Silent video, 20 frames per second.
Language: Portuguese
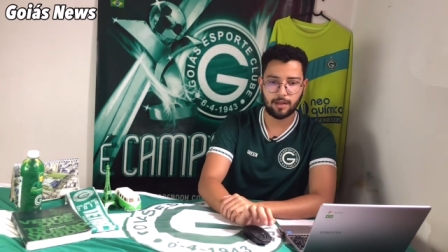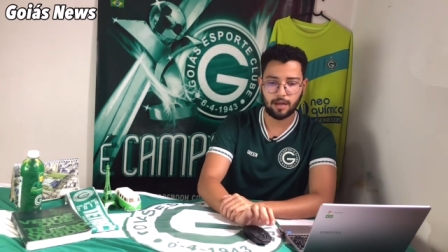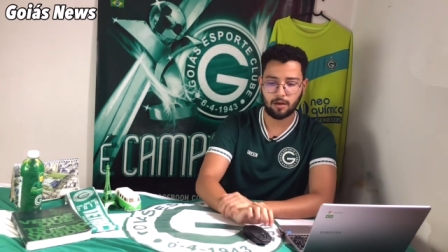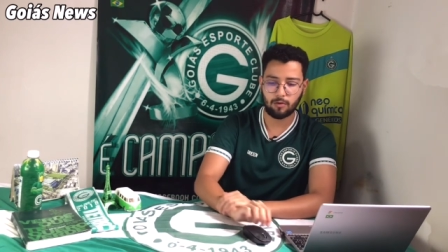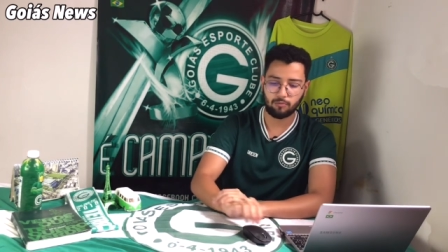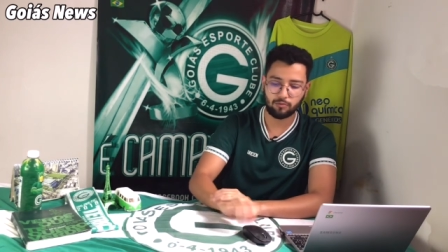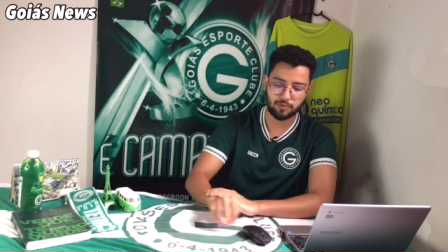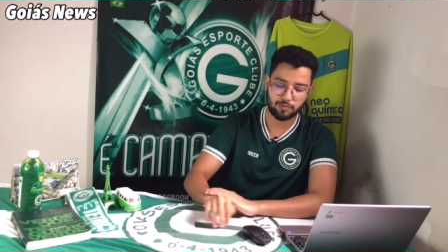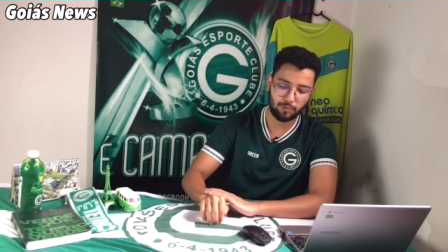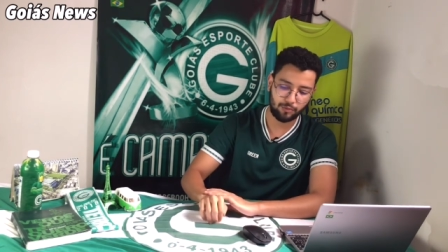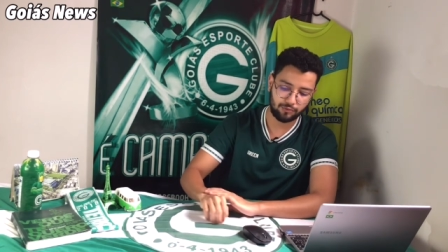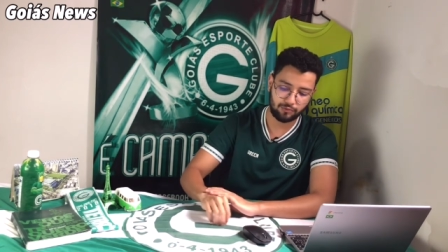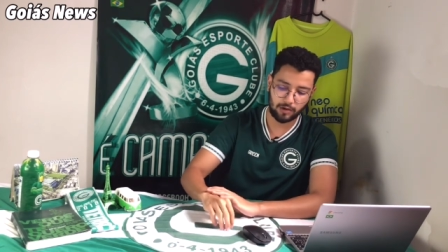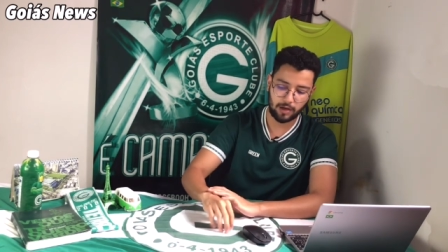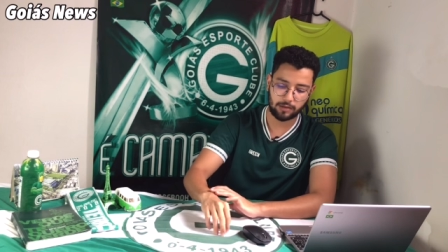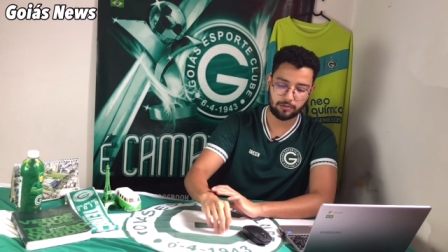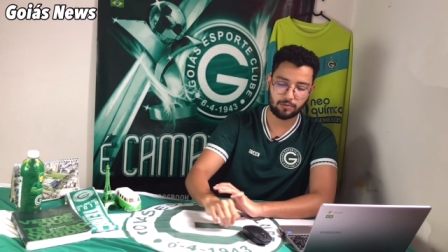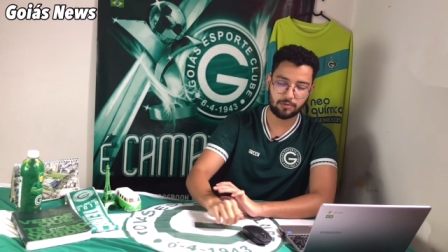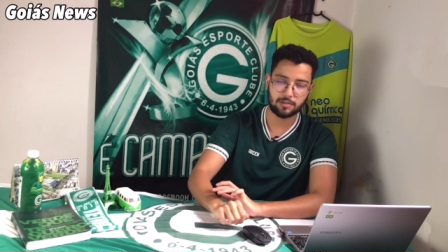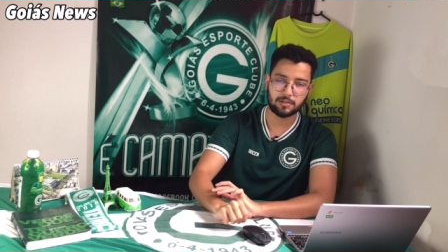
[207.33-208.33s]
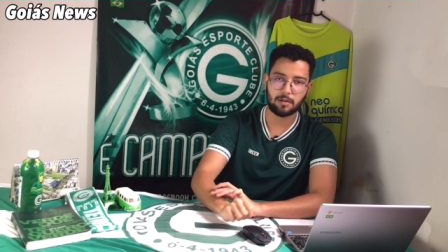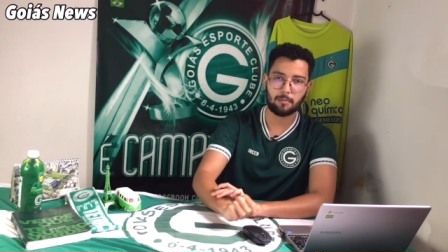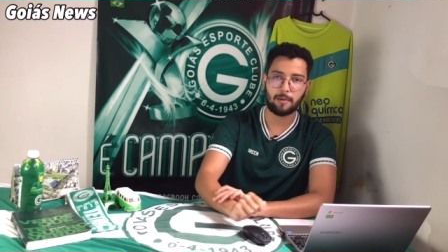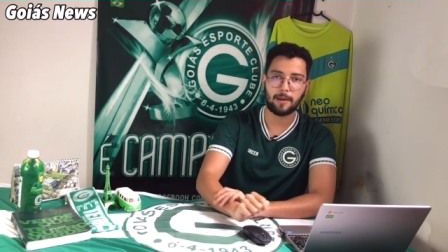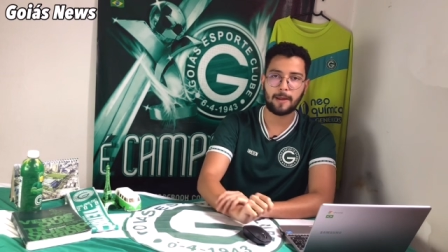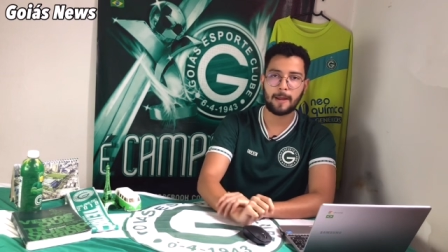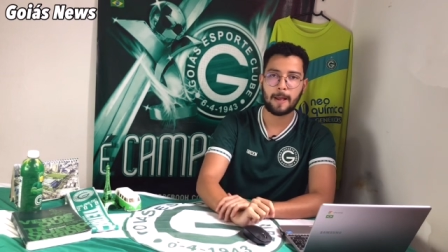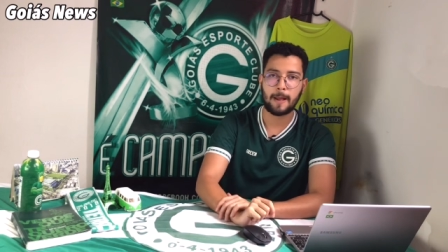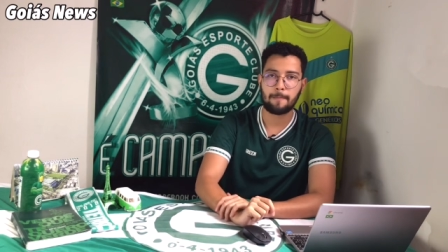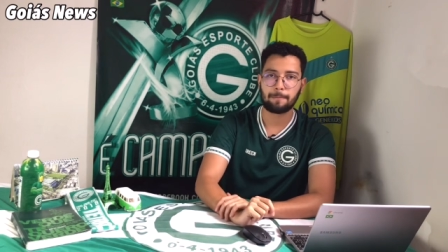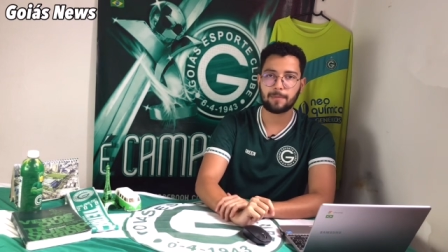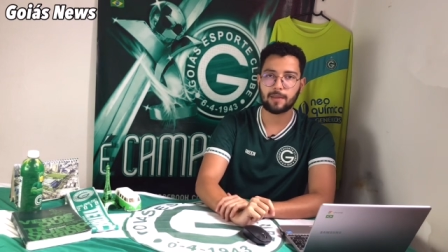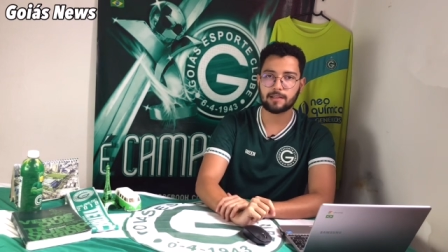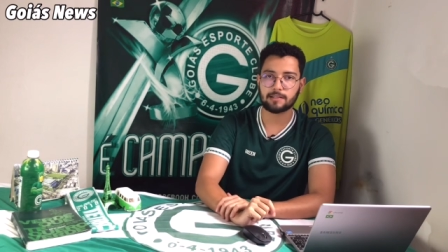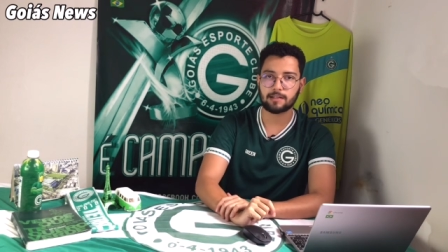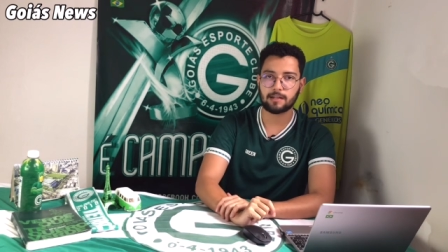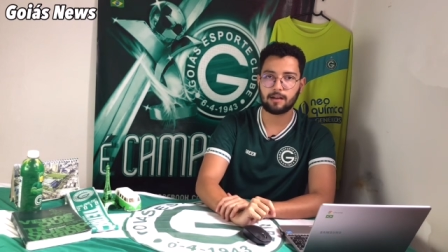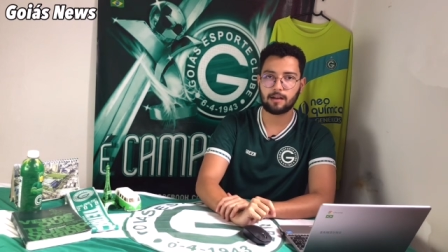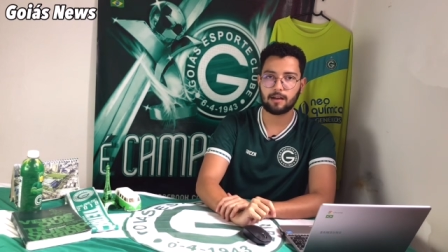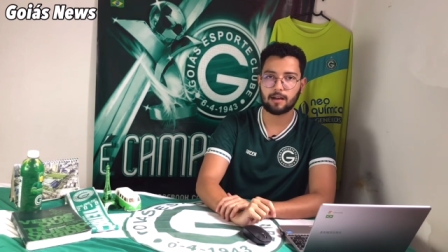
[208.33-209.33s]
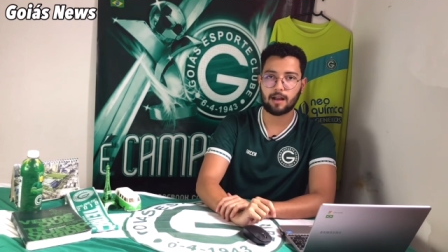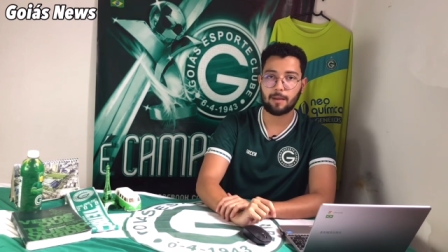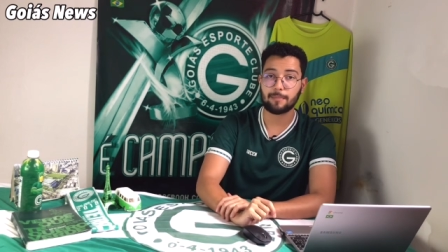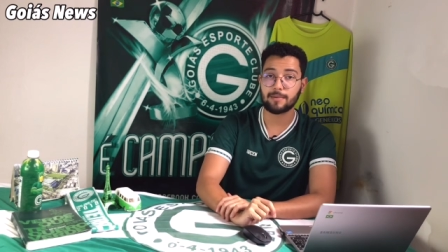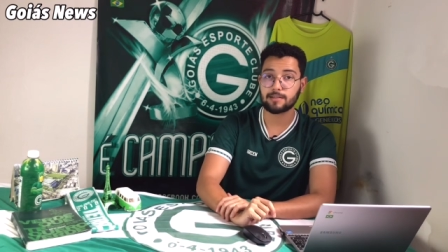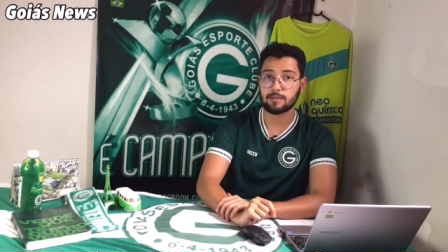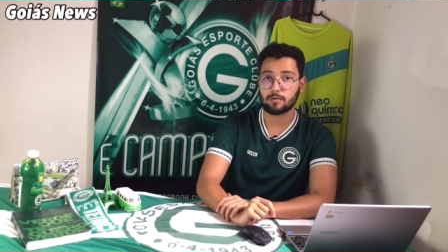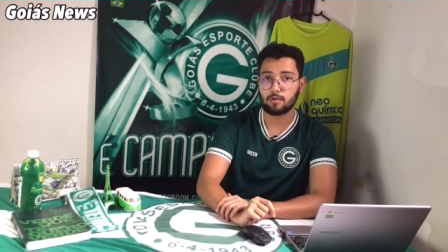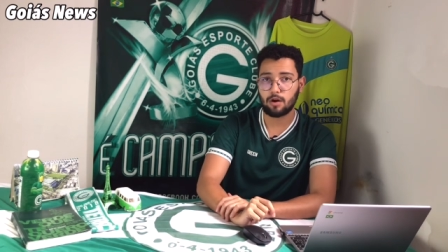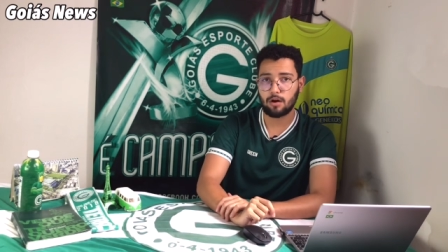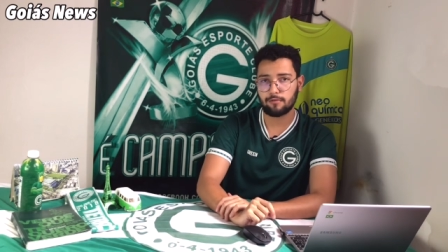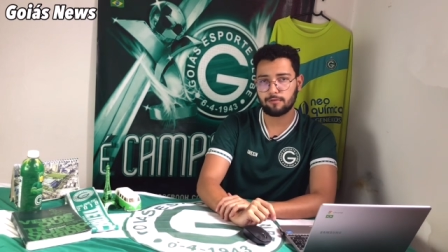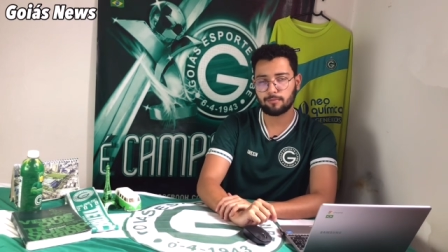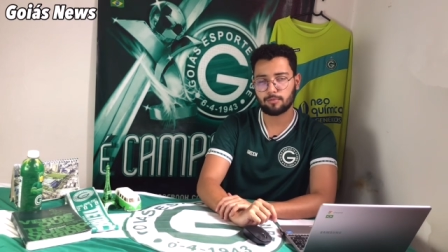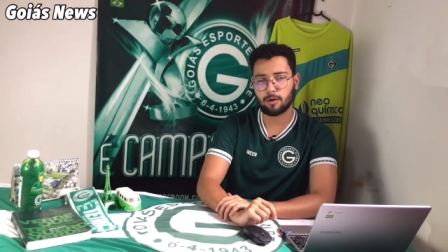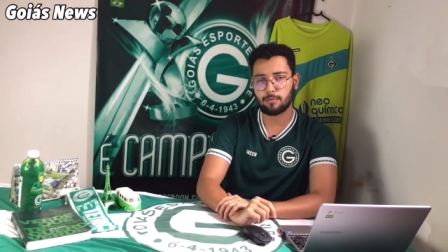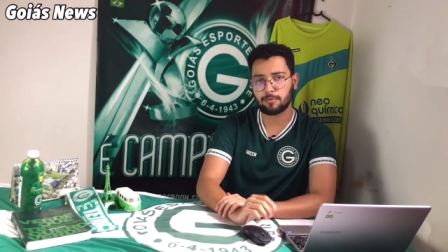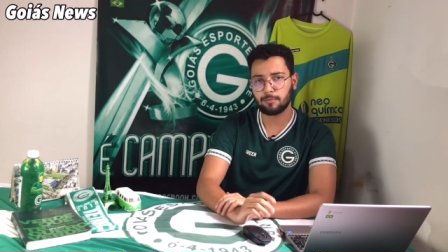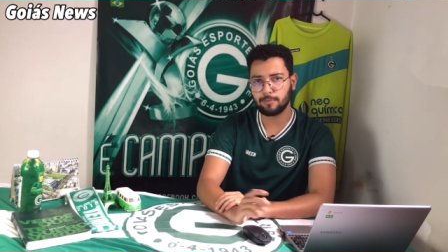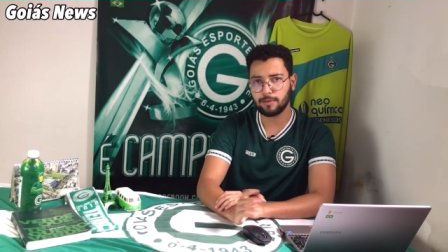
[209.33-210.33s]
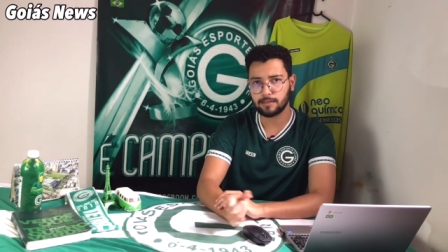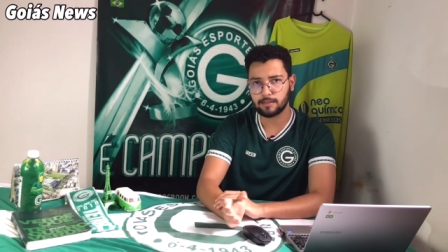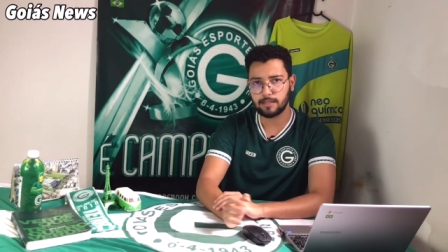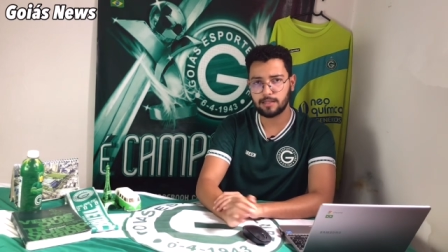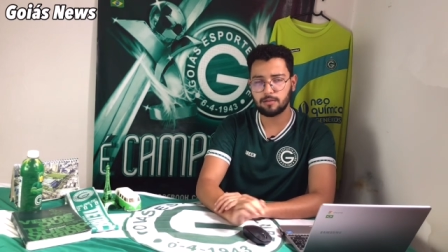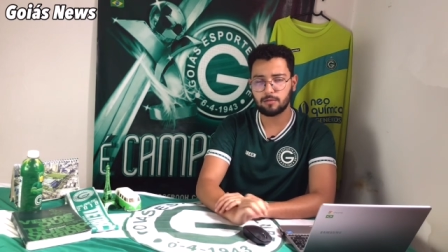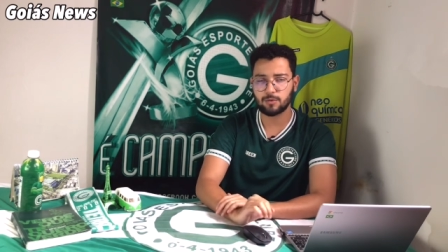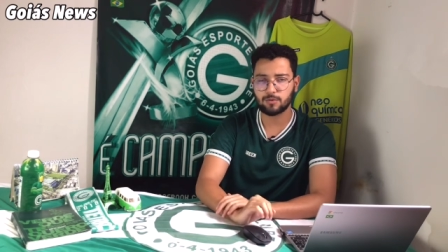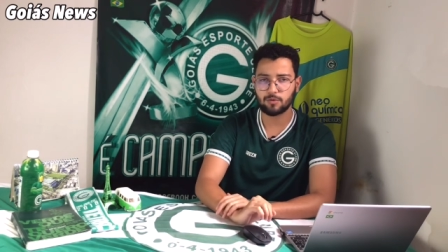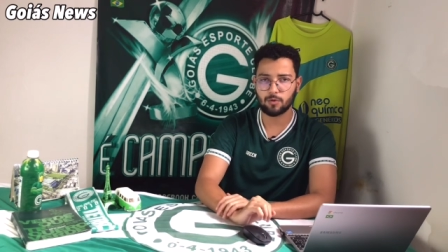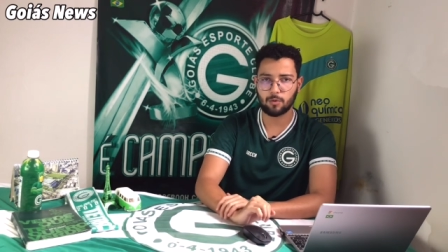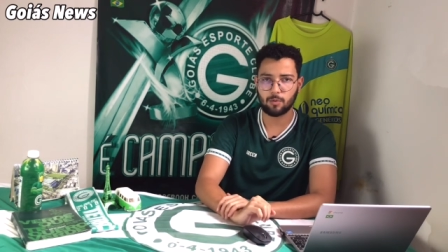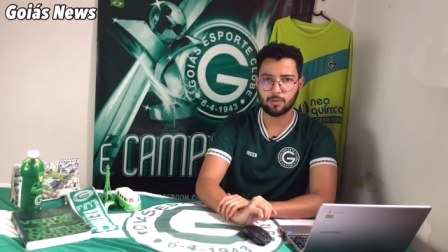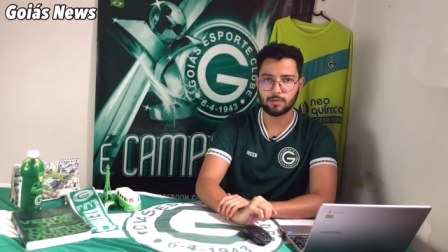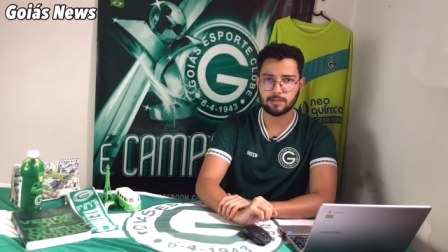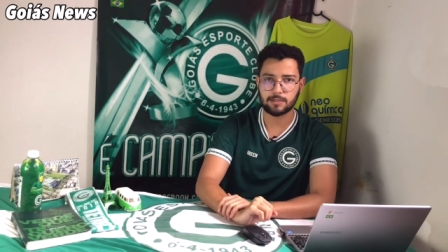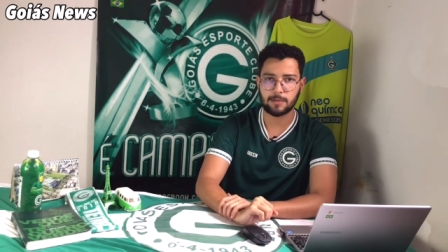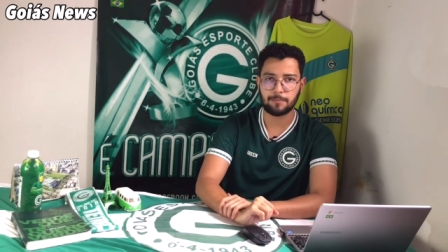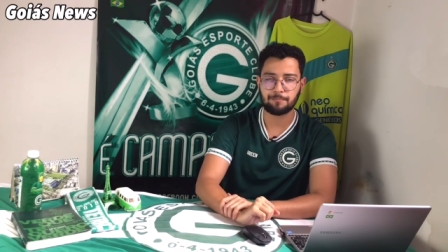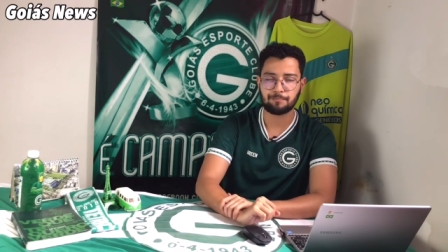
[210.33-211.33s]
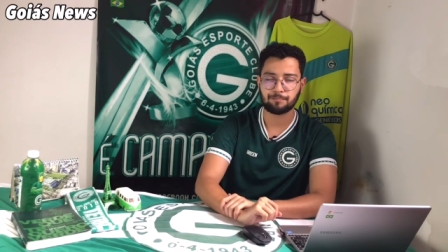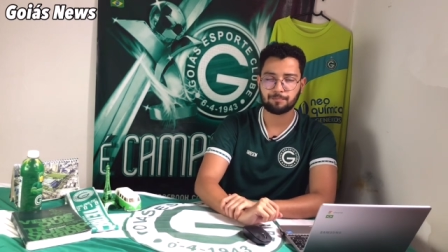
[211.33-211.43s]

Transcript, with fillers: Alguns bons jogadores também nesta camisa 9, o próprio Pedrinho que jogou assim